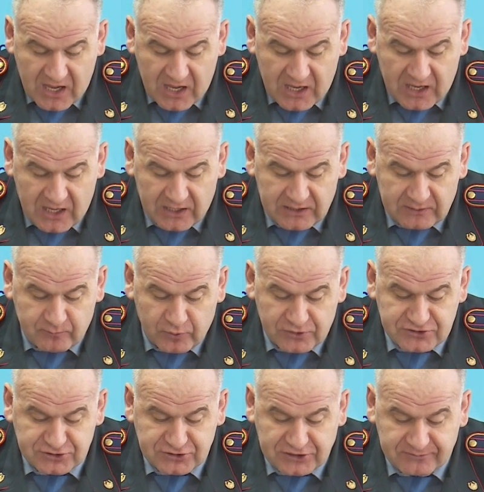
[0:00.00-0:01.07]
А, по
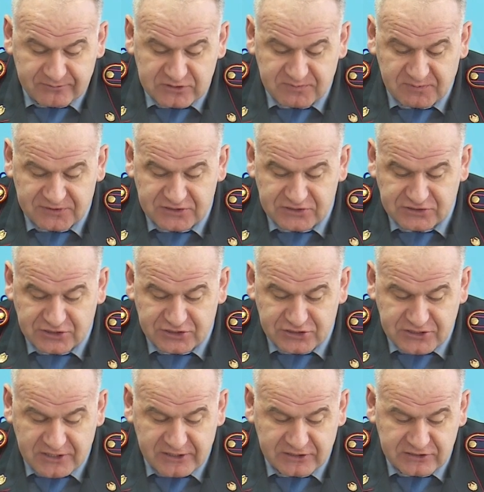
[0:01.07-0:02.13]
результатам экспертизы
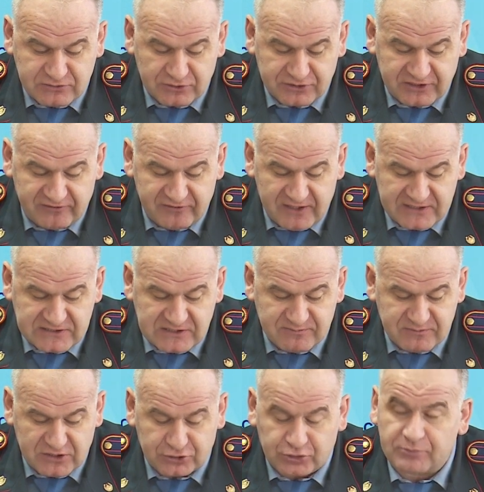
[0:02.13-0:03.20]
содержание свертка является
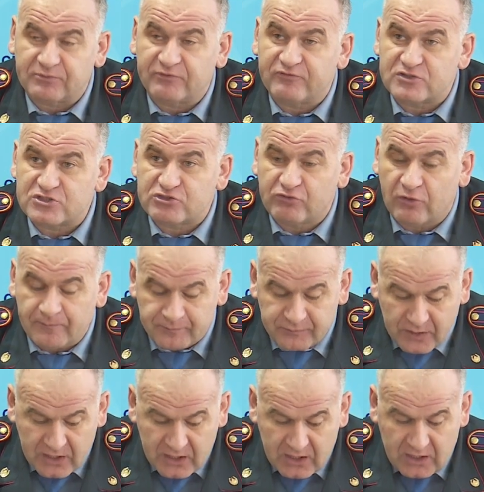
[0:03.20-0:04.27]
психотропным веществом
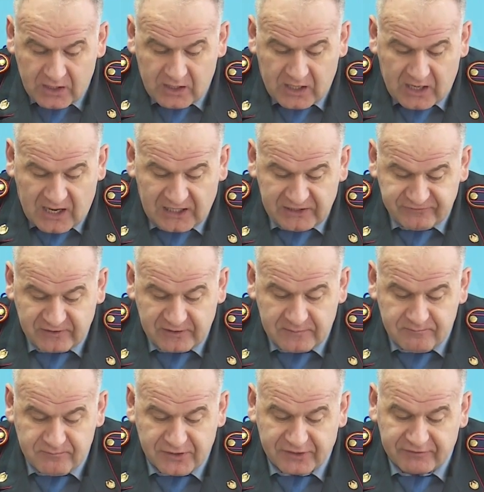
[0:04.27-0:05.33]

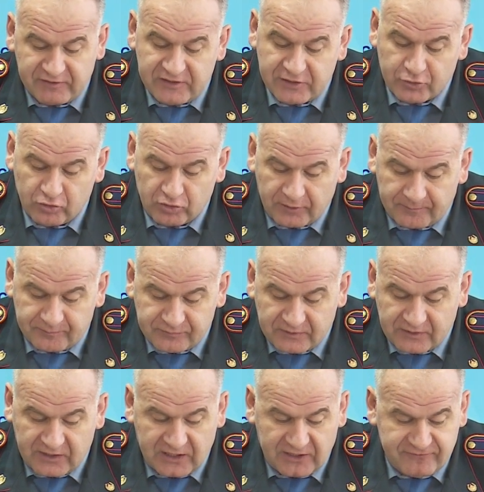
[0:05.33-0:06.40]
альфа-перволероном.
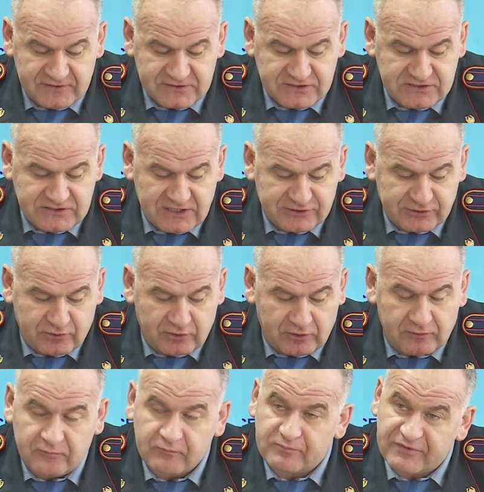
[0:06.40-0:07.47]
А, вес
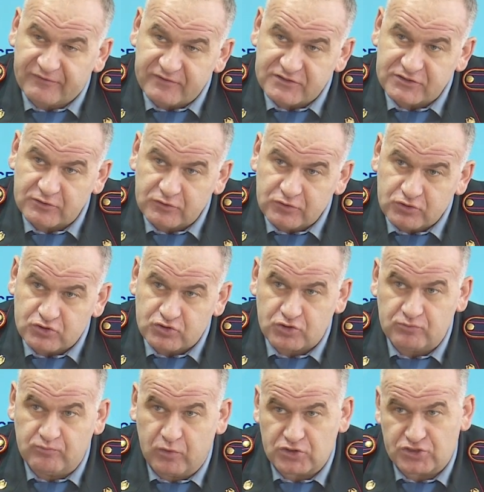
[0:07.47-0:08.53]
изъятого превысил чуть
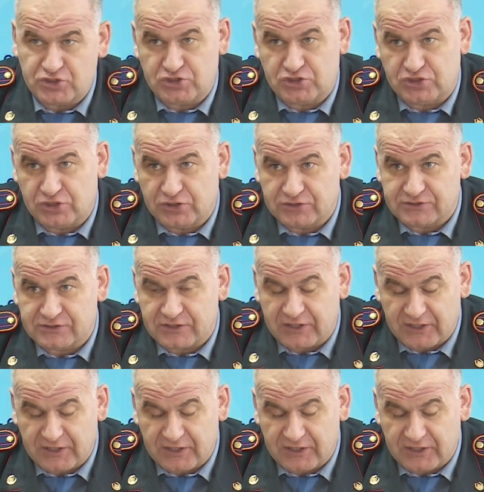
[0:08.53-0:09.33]
больше 14